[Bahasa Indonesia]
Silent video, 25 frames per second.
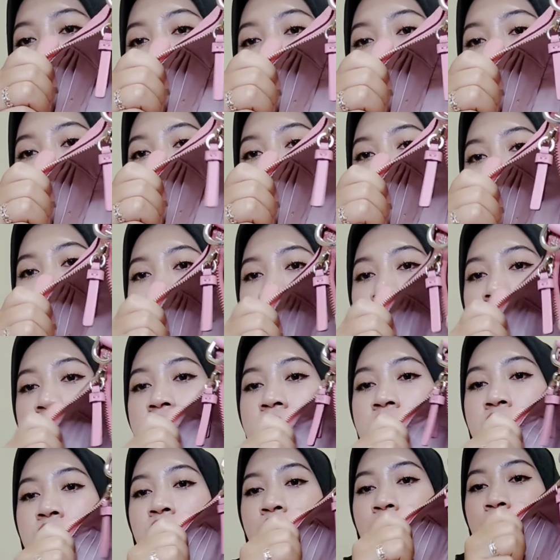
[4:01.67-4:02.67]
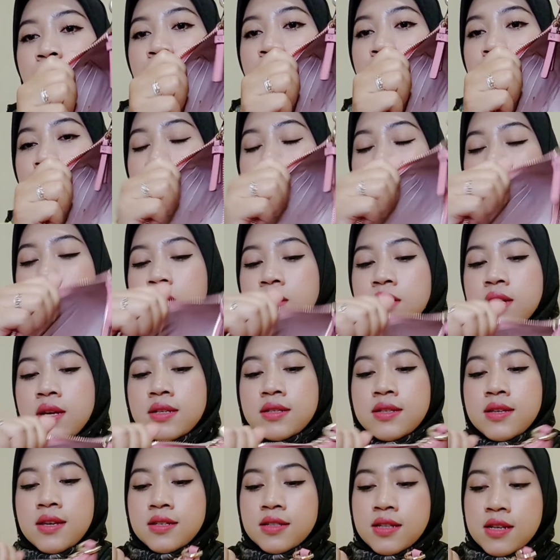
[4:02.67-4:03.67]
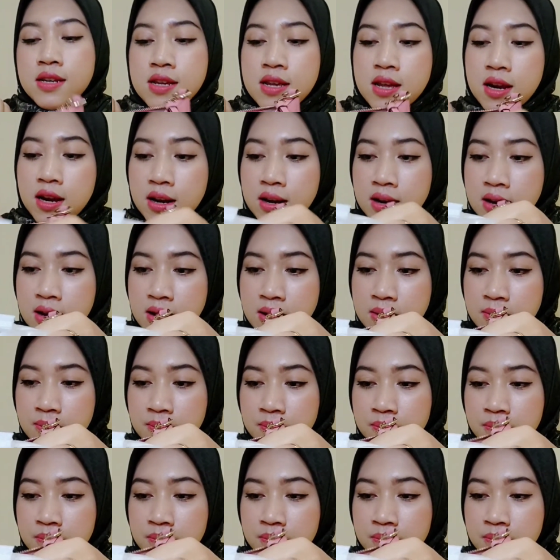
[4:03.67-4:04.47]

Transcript: catpad untuk tesnya sendiri